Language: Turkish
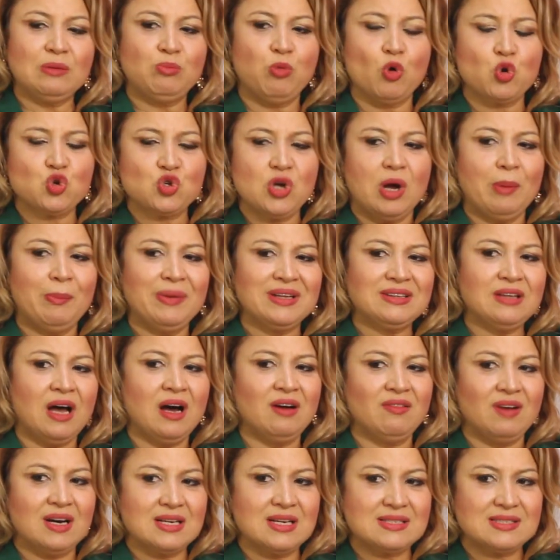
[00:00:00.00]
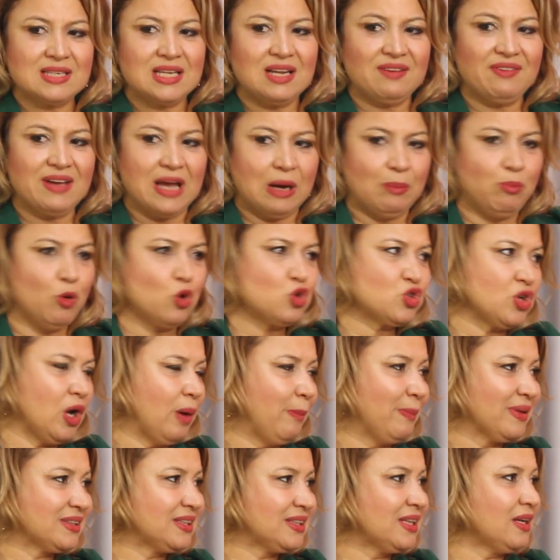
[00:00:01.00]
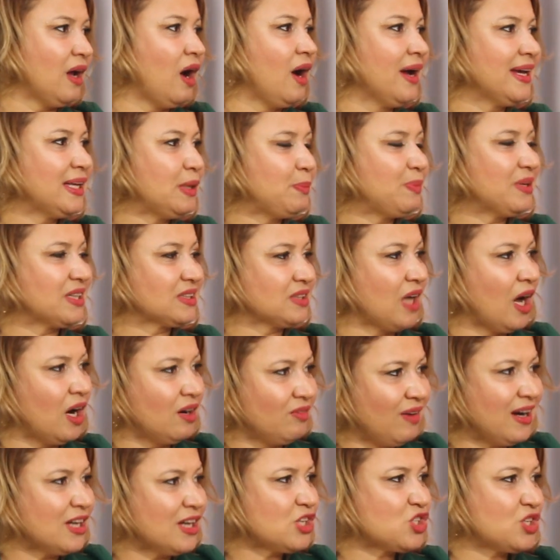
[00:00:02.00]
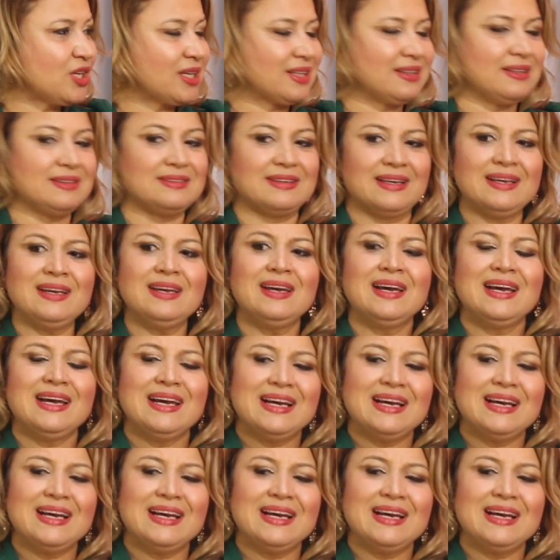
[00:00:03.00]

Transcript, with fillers: Boşanma Hı. davasıyla veya boşanmadan ayrı bir dava şeklinde